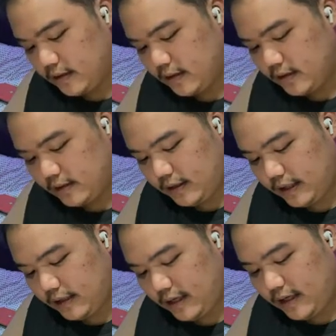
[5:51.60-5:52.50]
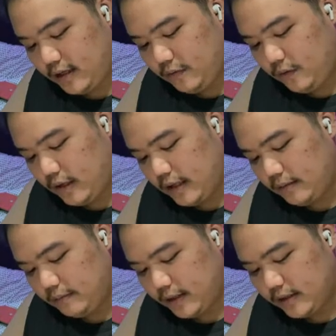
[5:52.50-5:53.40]
So, get A1
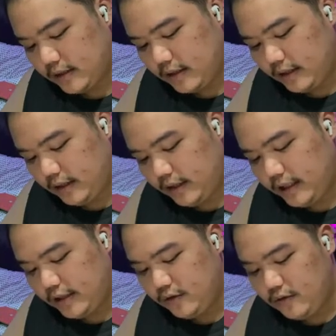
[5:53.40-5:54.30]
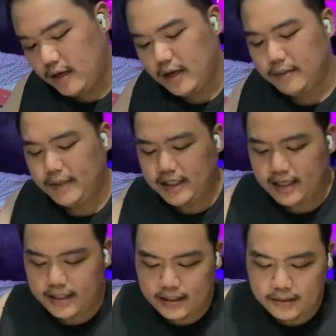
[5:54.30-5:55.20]
plus 3D. Yan yung, may
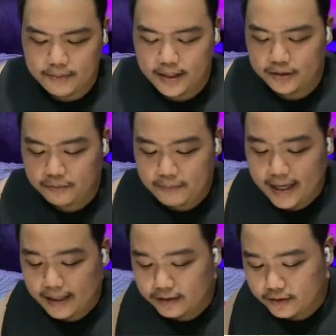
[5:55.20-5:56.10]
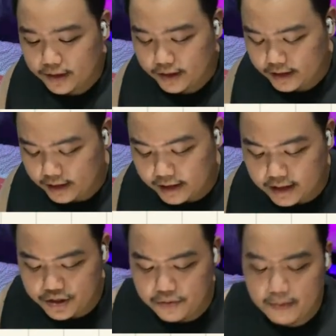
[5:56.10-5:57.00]
nakikita ba kayong pattern? Titignan
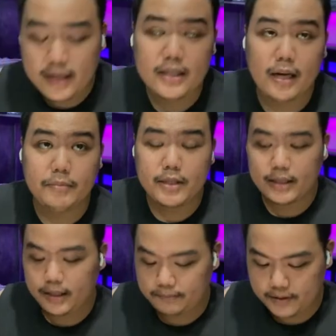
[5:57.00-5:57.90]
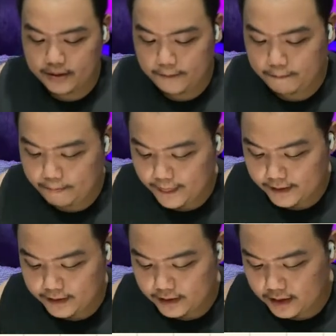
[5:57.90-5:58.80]
nyo yung mga subscripts.
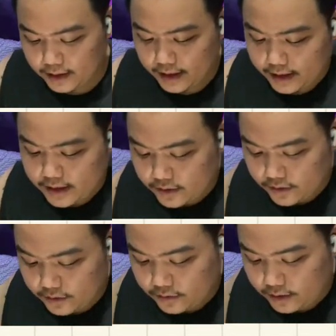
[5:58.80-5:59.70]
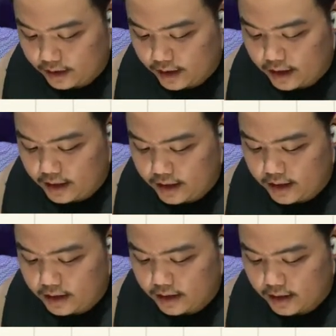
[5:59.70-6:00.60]
Okay, so yung A,
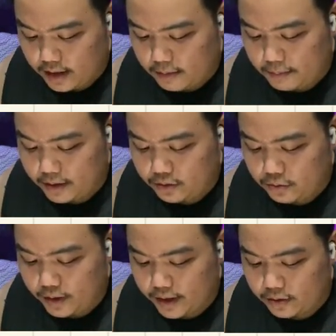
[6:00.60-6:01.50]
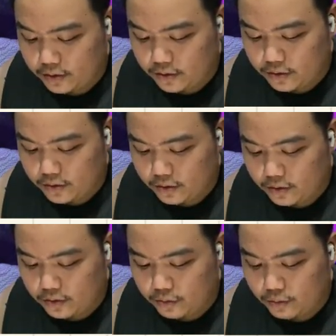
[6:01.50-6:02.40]
kapag 2 ito,
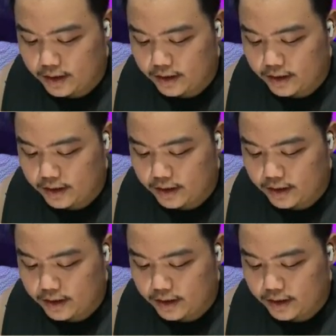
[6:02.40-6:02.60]
1